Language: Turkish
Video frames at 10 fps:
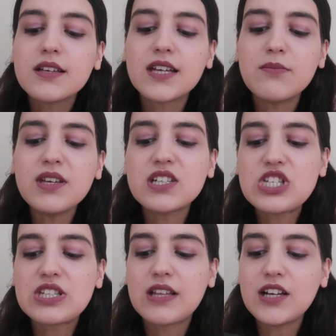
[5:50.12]
20
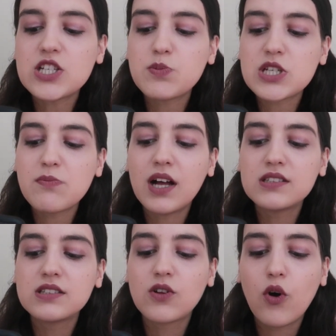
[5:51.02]
yaşında hiç
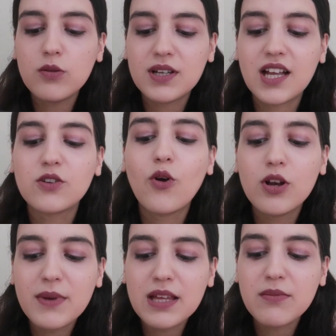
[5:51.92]
pişmanlığın olmadan
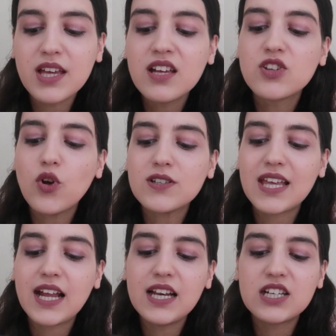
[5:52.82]
ölmeyi mi yoksa
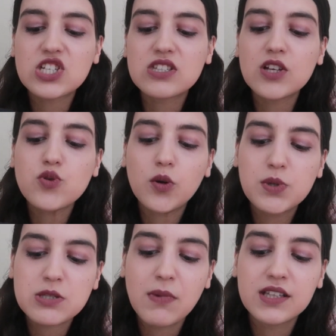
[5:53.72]
50 yaşında çok
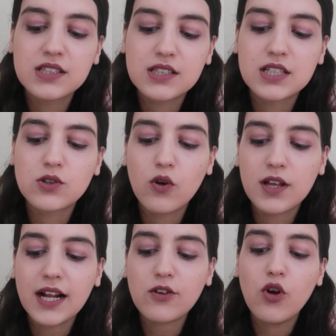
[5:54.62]
pişmanlıkların
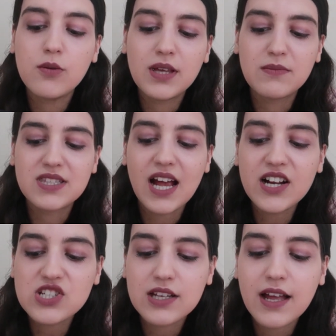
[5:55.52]
olarak ölmeyi mi
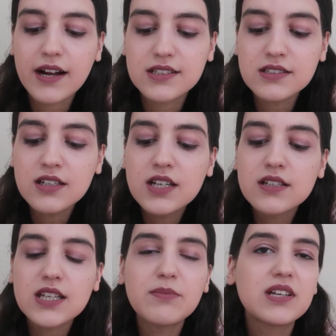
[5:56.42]
tercih ederdin?
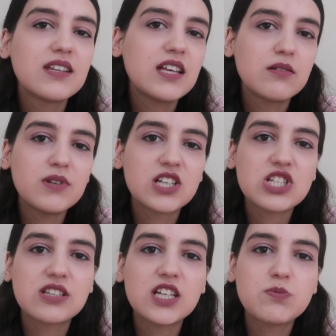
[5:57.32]
Tabii ki de 20
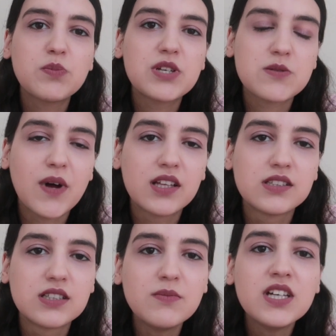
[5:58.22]
yaşında hiçbir
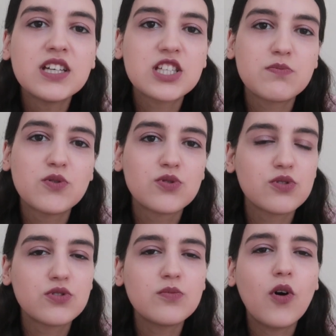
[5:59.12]
pişmanlığım, hiçbir
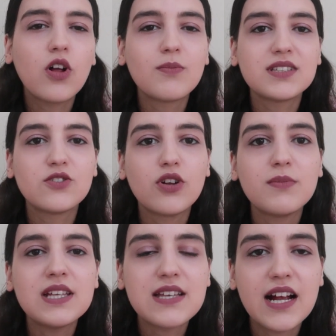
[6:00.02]
üzüntüm olmadan
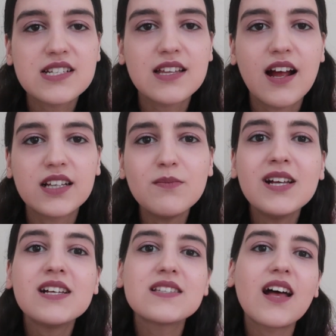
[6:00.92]
ölmeyi tercih ederdim.
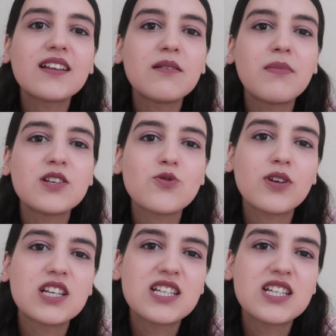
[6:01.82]
Zaten ben çok